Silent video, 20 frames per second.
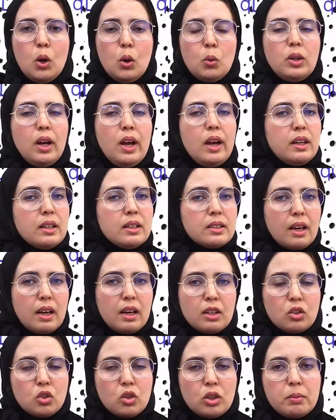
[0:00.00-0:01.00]
وحياه
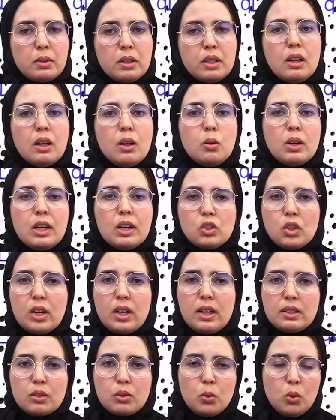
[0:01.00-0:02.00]
غير جميله
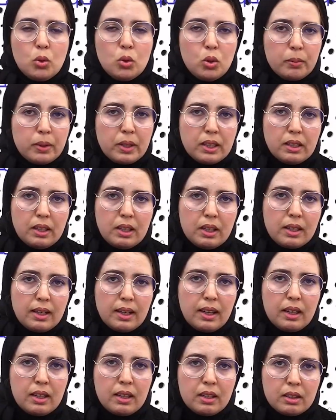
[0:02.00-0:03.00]
والاشخاص كلهم كذلك
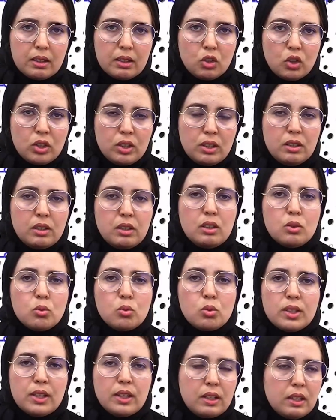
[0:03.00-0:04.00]
غير جيدين
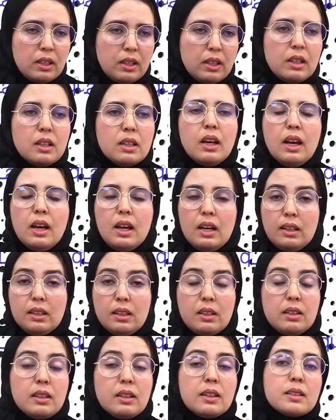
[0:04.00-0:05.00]
وسيئين
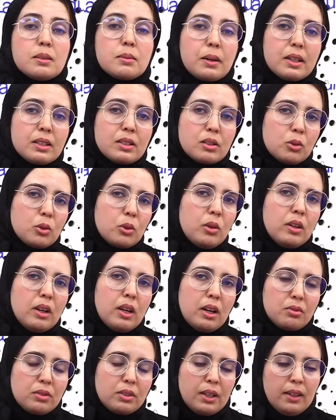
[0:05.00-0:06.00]
اذا هنا كتبقى تدخل
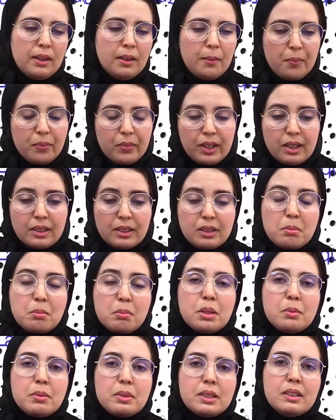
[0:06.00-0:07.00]
الافكار قد
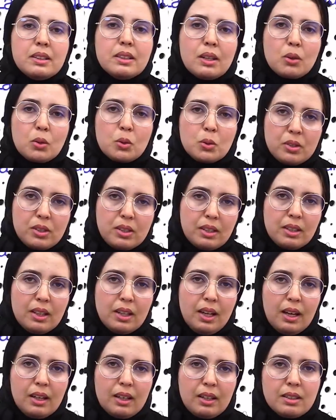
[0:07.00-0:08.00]
ما بدلنا الروتين
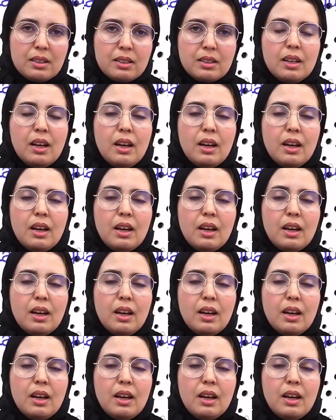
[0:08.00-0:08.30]
الحياه